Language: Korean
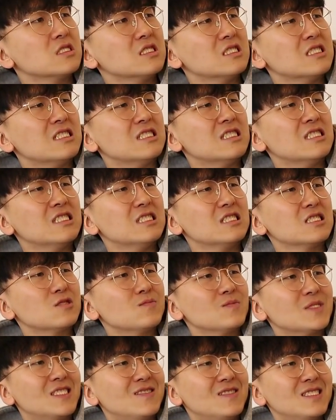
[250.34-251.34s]

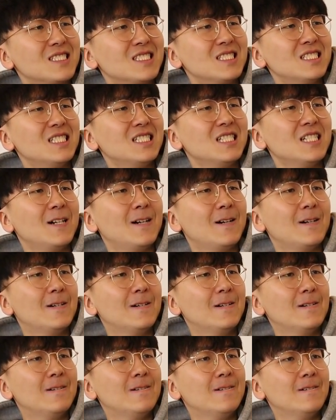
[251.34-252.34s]
에좀 아,
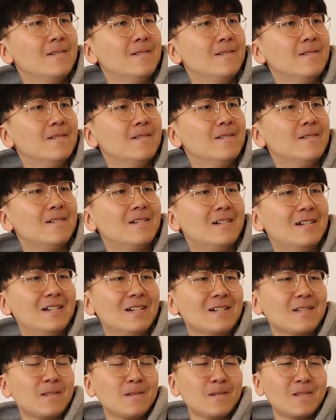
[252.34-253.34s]
넣어라
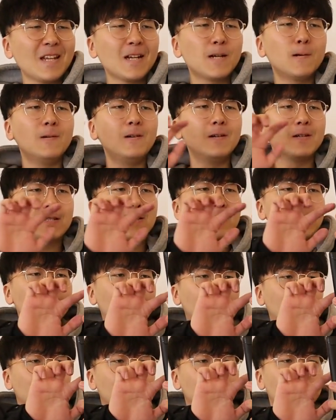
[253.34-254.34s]
어 또띠코
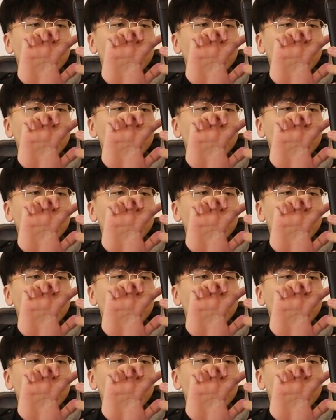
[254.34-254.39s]
진짜